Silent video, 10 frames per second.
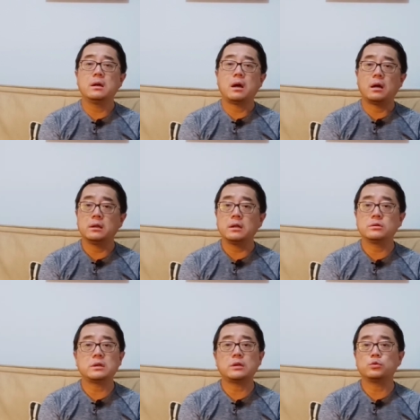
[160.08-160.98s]
而且那个时
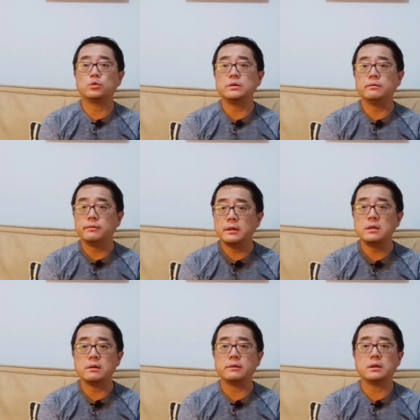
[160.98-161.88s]
候它毒性非
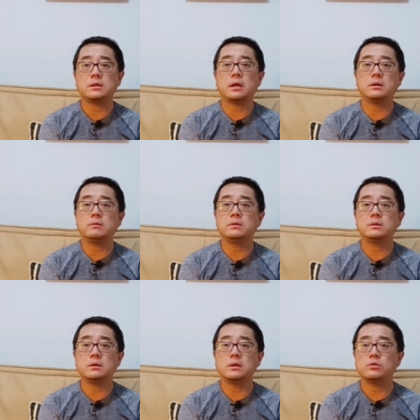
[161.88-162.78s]
常非常强，因为
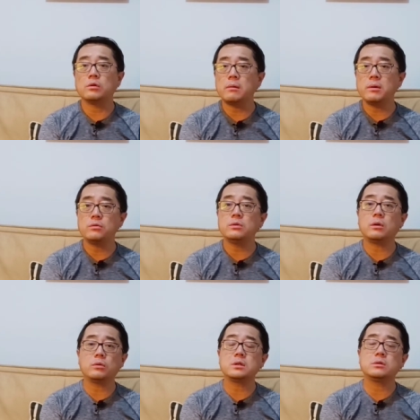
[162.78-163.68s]
人类从来没有遇到
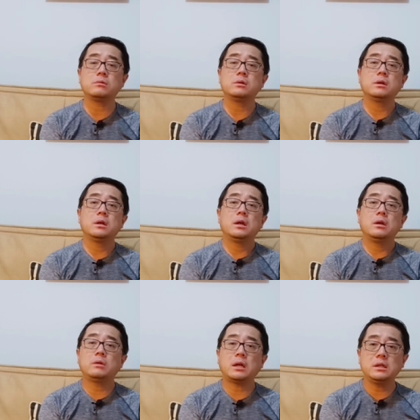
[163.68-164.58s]
过这种，
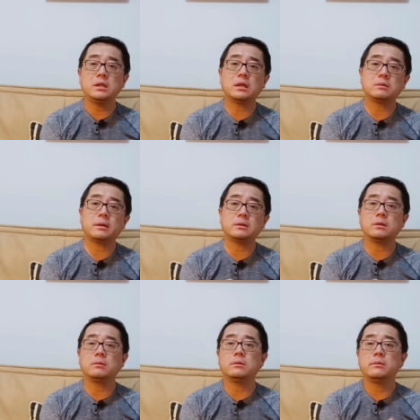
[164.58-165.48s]
因为它一下子把这
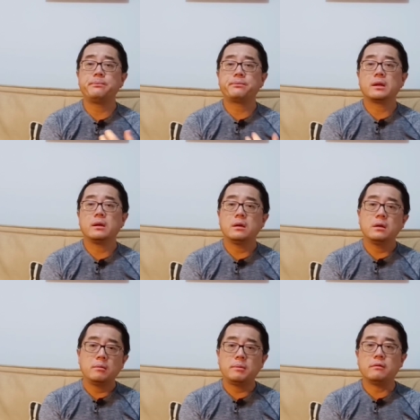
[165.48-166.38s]
个。
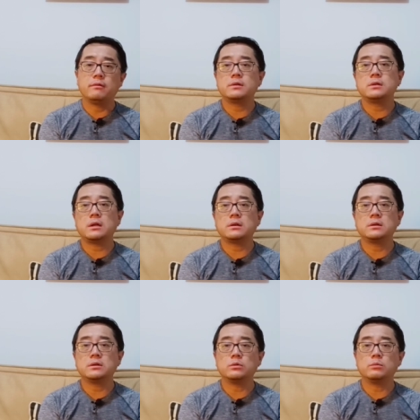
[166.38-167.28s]
蝙蝠身上的这
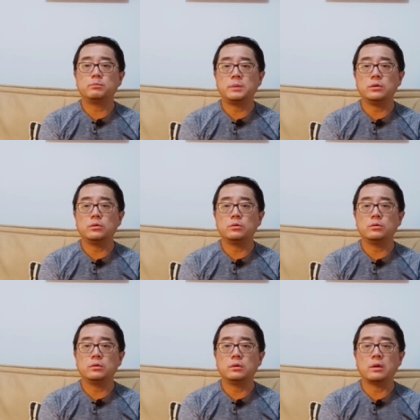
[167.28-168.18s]
种病
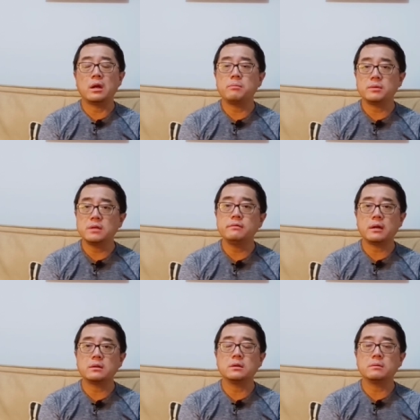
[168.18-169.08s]
毒，原来不侵犯
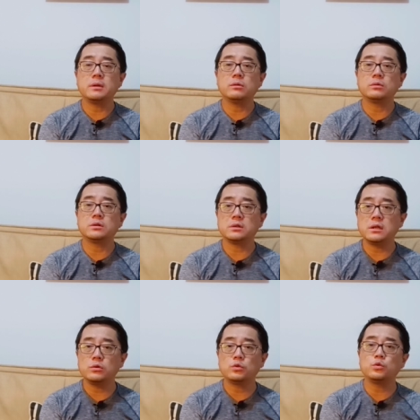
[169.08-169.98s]
人的病毒，直接
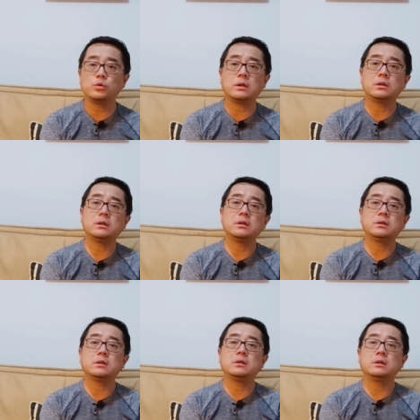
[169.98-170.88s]
就注入到你人体
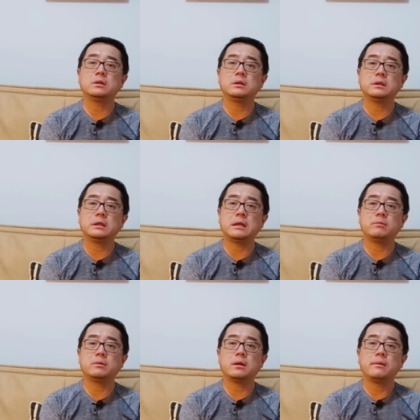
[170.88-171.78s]
身内
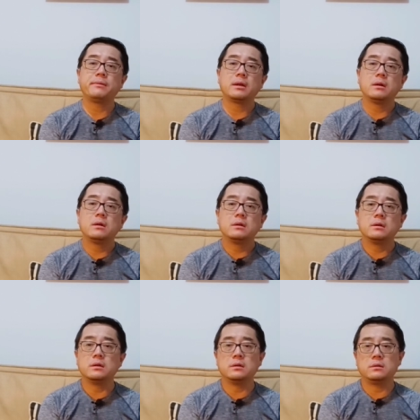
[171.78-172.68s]
部了。
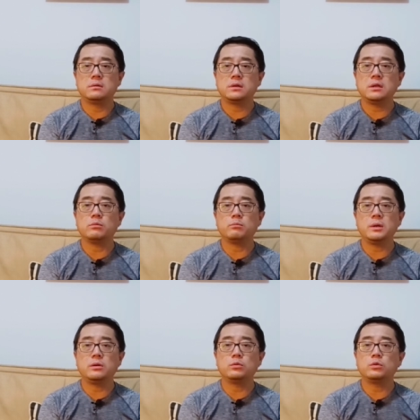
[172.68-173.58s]
你这种
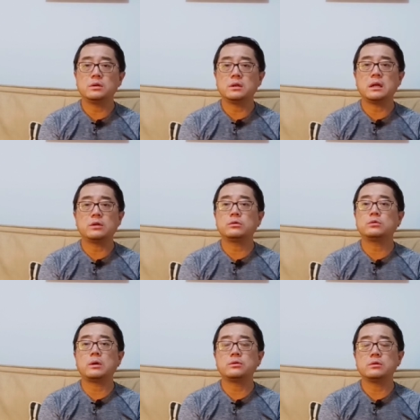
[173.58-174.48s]
病毒对人来说是
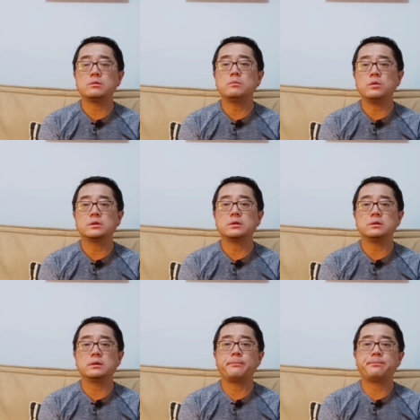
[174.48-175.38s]
完全是陌生的，